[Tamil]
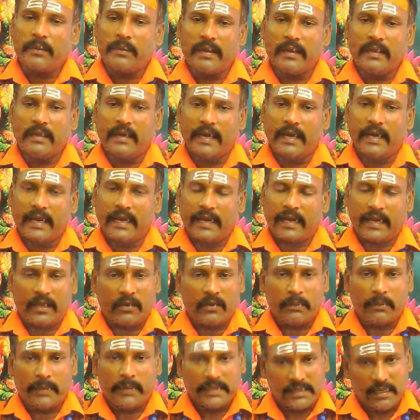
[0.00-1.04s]
மருந்து கடையில
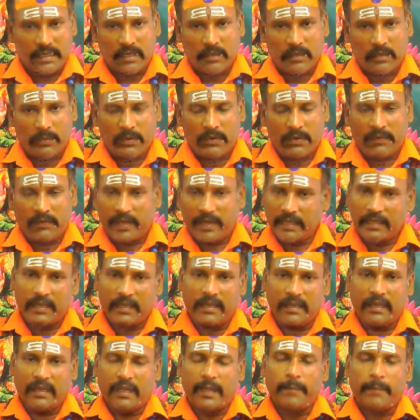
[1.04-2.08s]
கிடைக்கும் பச்சை கற்பூரம்
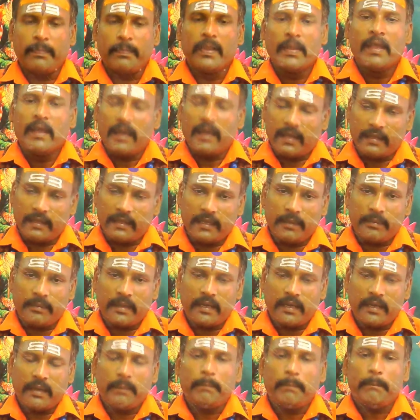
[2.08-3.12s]
வாங்கிக்கிங்க அதே மாதிரி
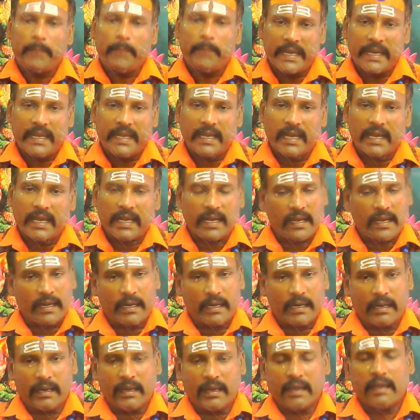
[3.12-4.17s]
படிகாரக்கல்
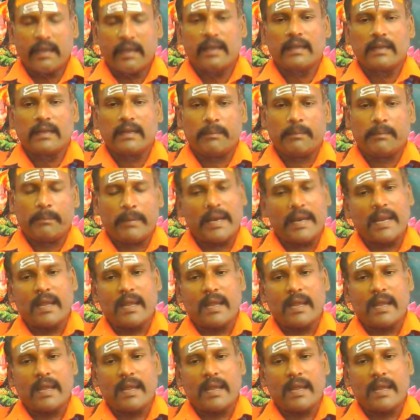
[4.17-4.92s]
பல